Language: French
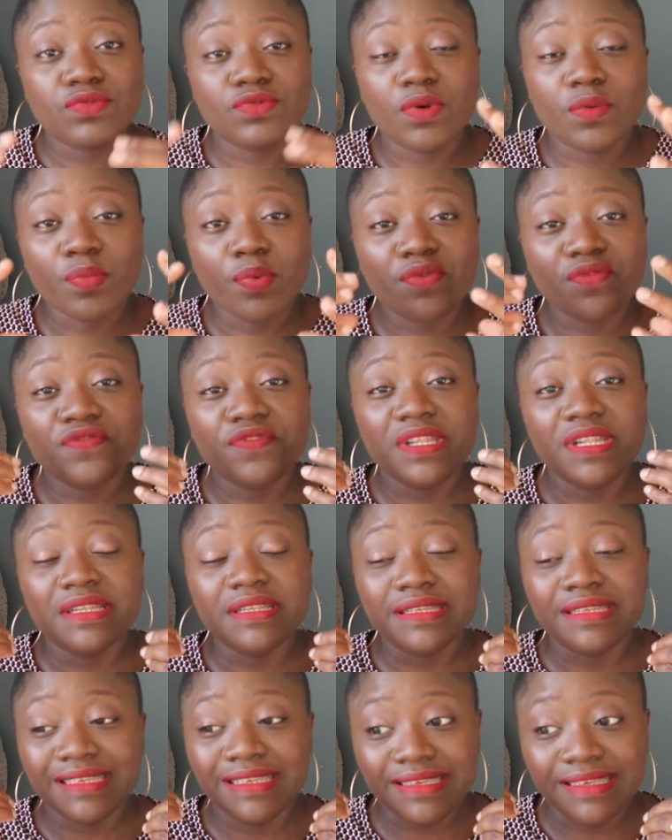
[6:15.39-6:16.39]
d'un
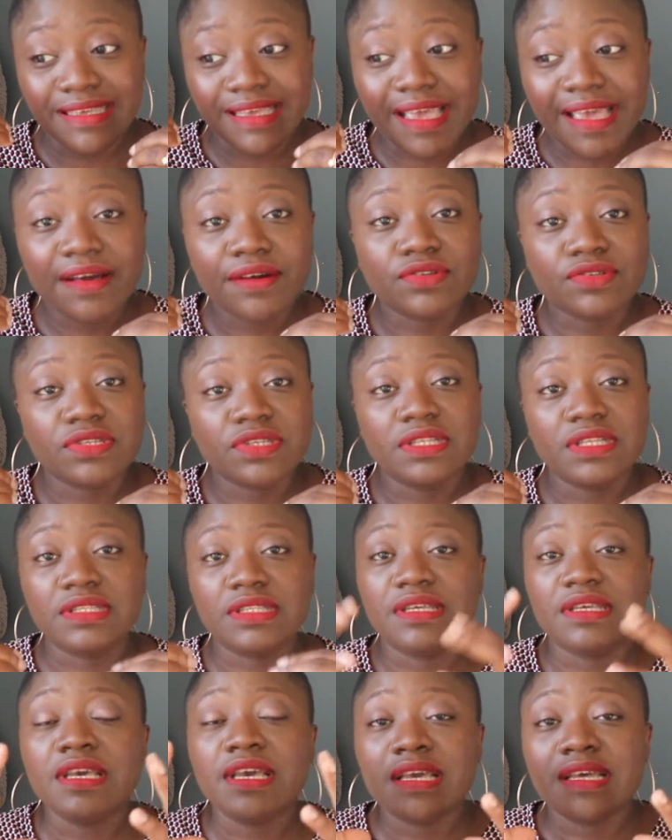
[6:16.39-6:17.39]
profil qui est en
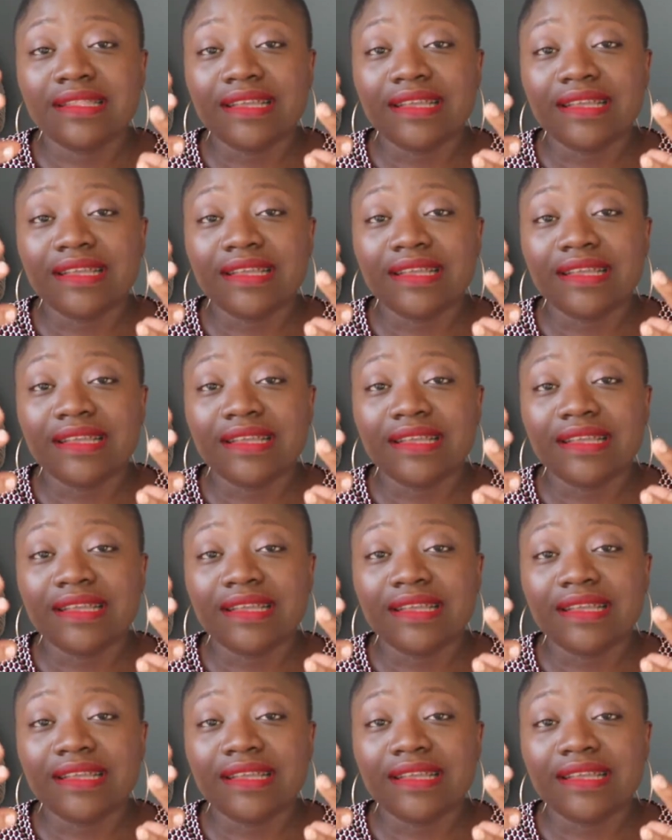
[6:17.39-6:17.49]
CDD,